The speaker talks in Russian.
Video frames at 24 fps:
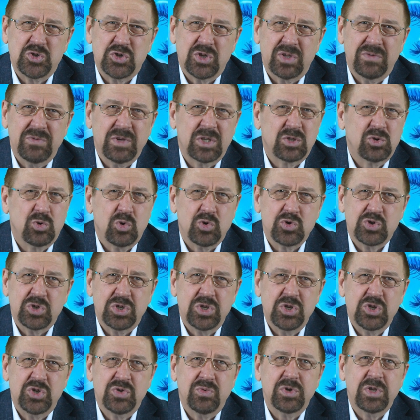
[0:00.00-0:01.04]
человек тоже
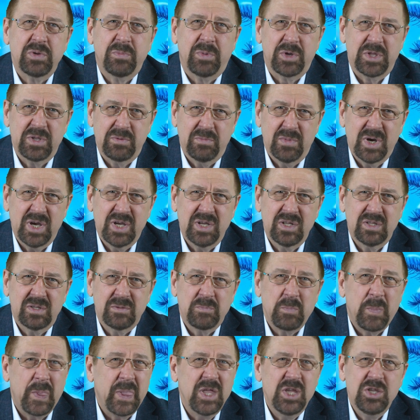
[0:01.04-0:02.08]
ничего не понимает
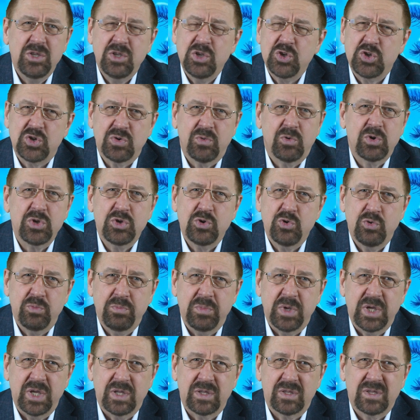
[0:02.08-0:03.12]
и ничего не
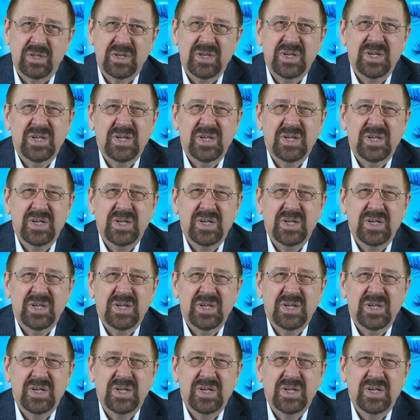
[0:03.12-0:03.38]
умеет,